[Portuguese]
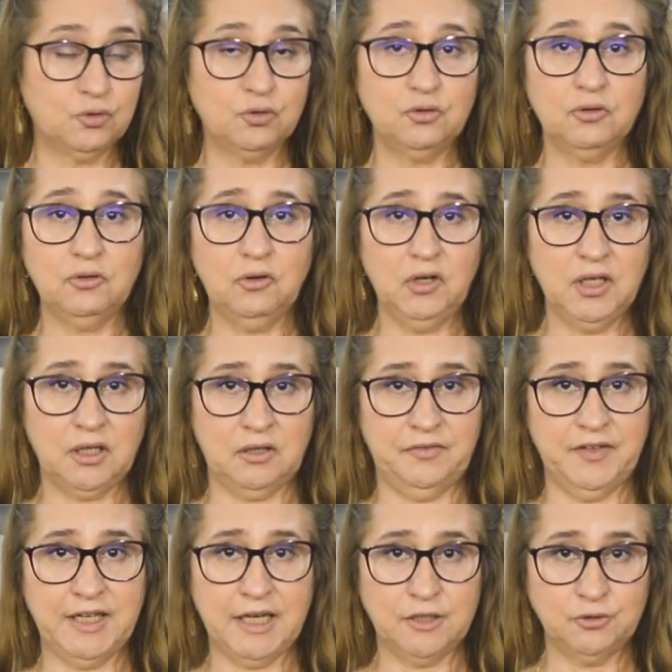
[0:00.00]
tudo no
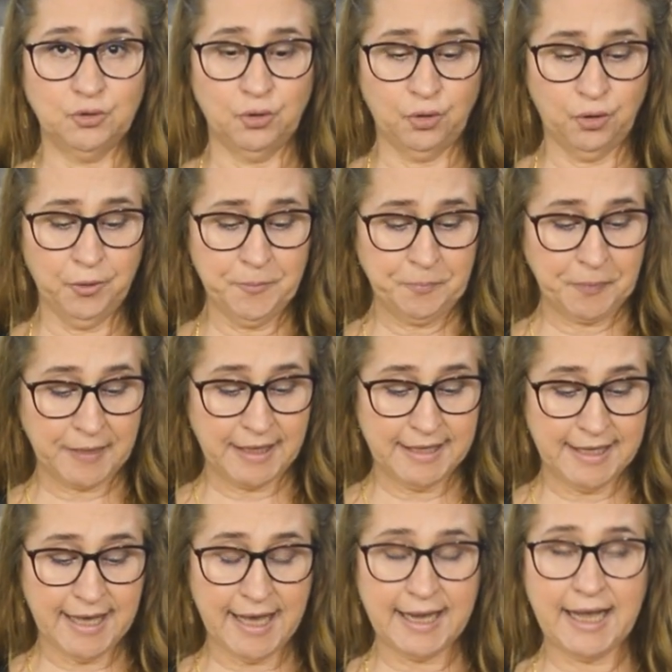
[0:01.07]
liquidificador
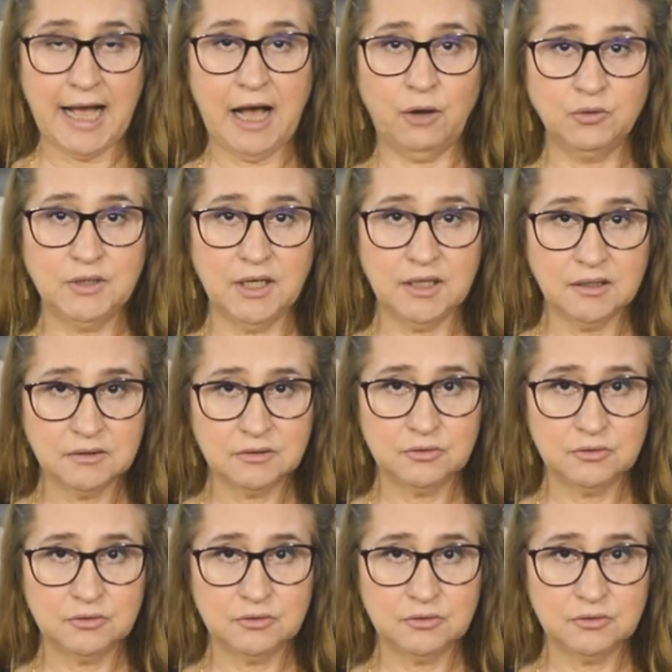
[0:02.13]
e a calda,